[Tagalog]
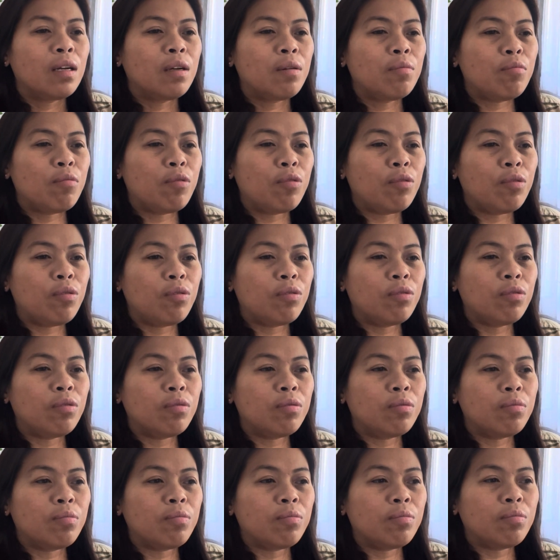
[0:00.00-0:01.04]
mo
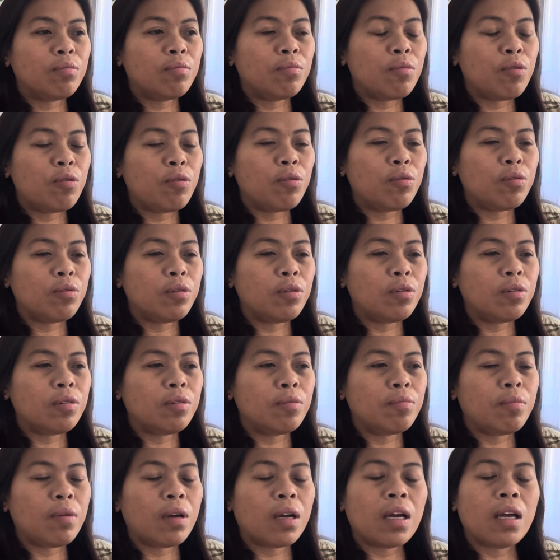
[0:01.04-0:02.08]
mo
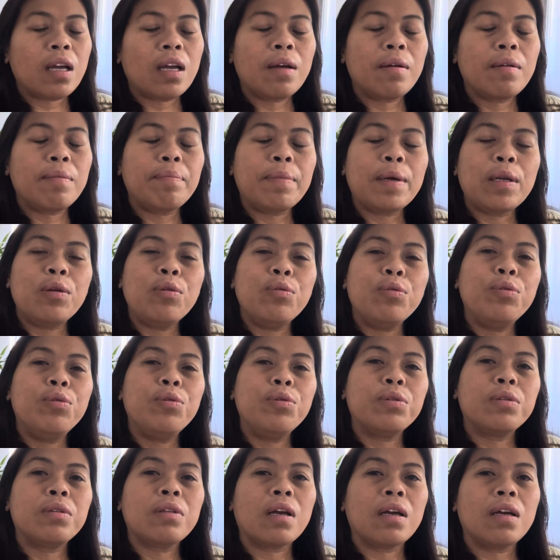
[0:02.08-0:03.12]

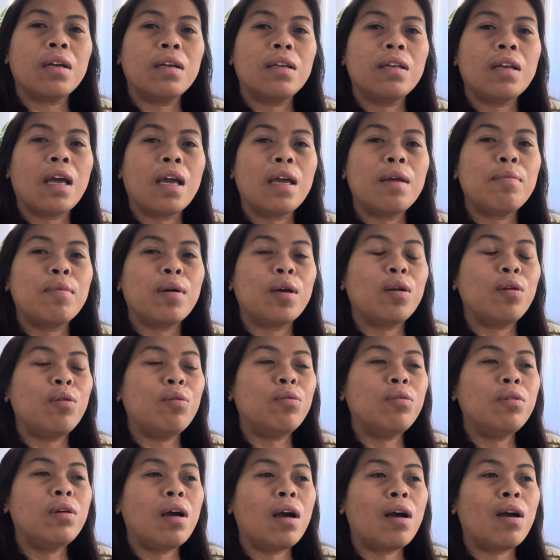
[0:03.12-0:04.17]
makapanugo tagnay
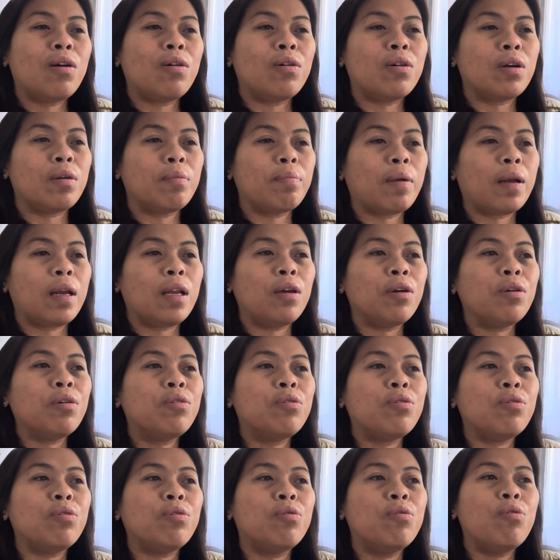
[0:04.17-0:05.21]
maglugaw or palihog
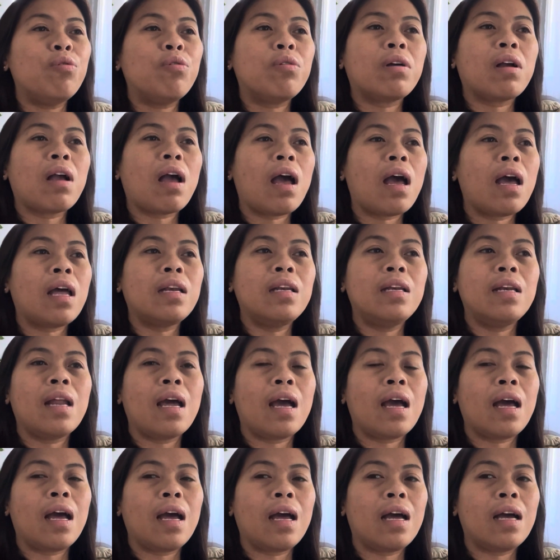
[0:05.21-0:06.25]
og hukad
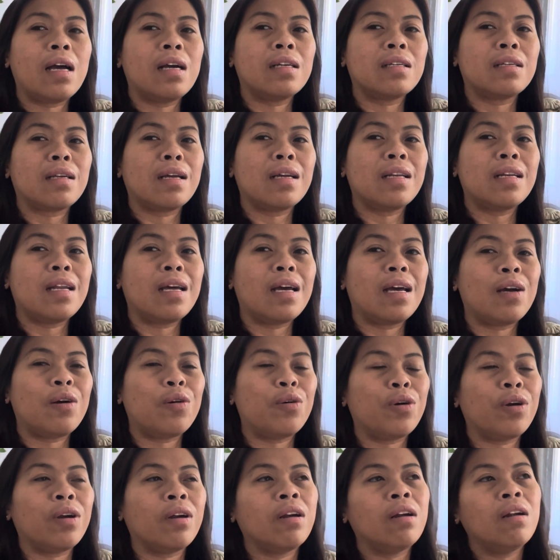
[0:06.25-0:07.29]
ng ana
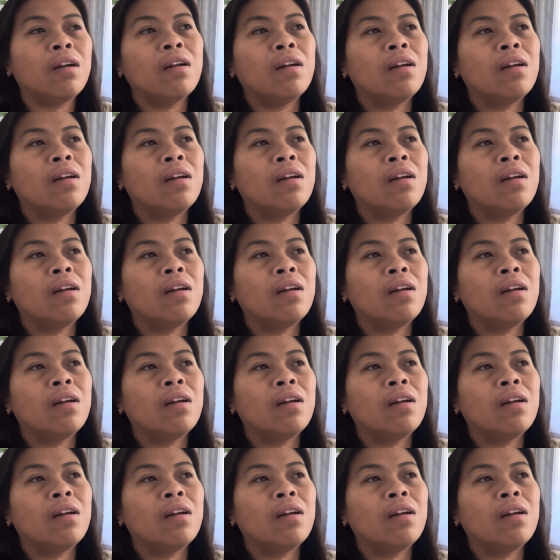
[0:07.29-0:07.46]
or